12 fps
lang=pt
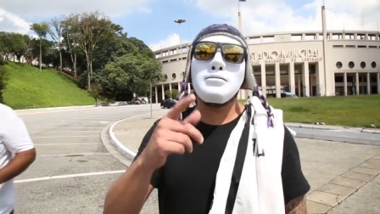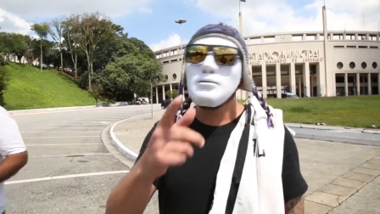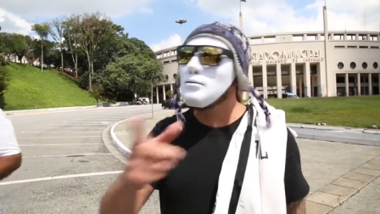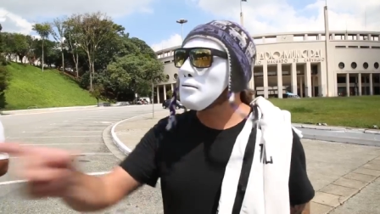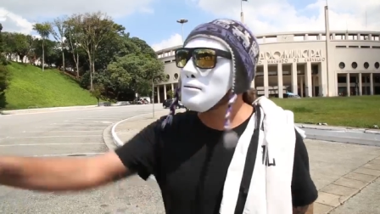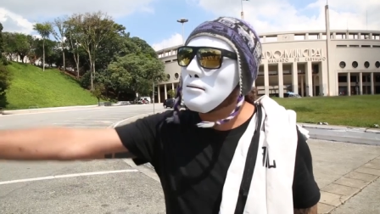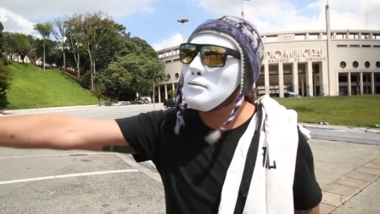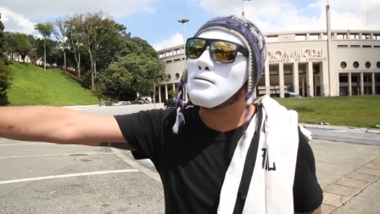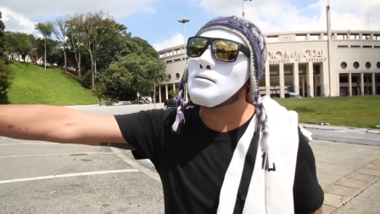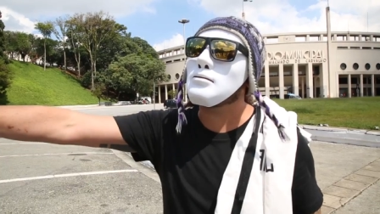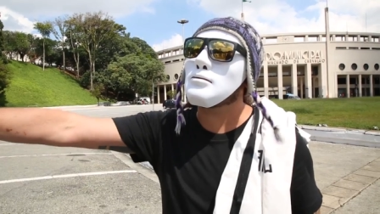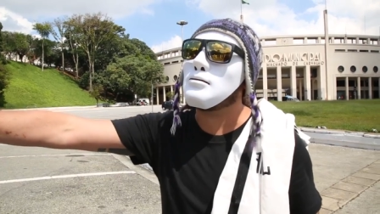É o último que
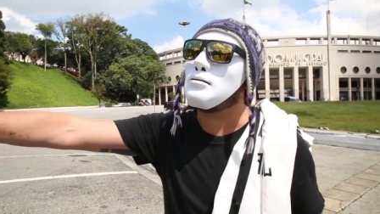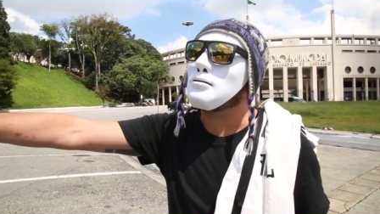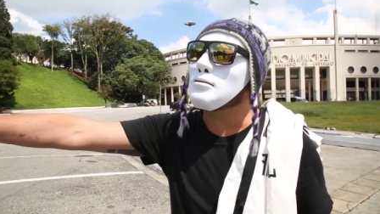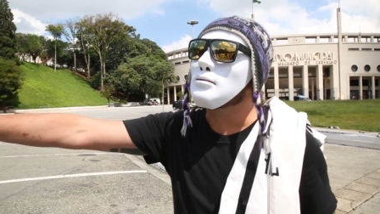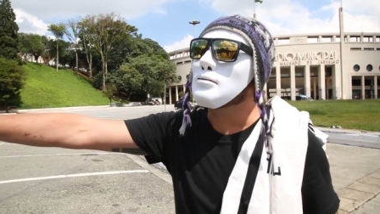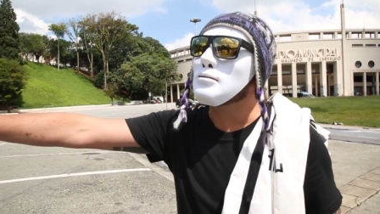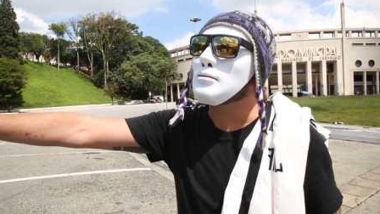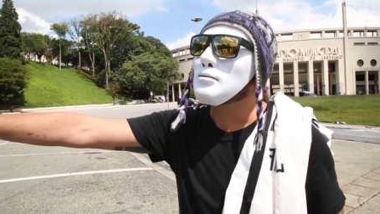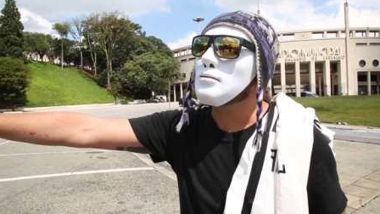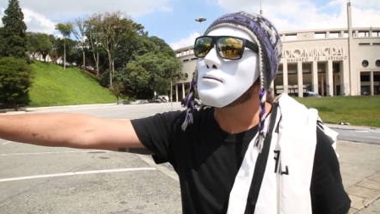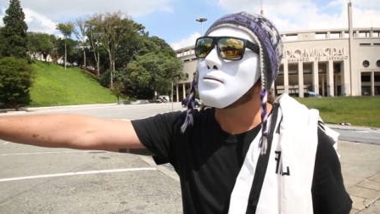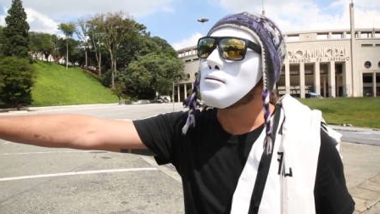vai chutar.
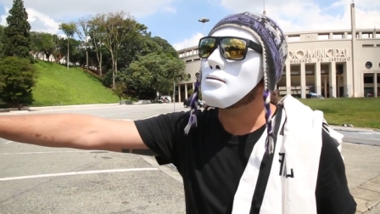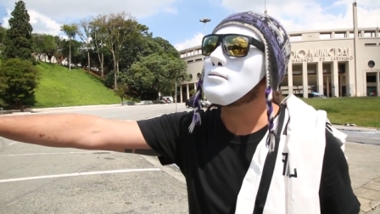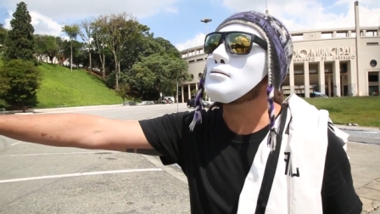Se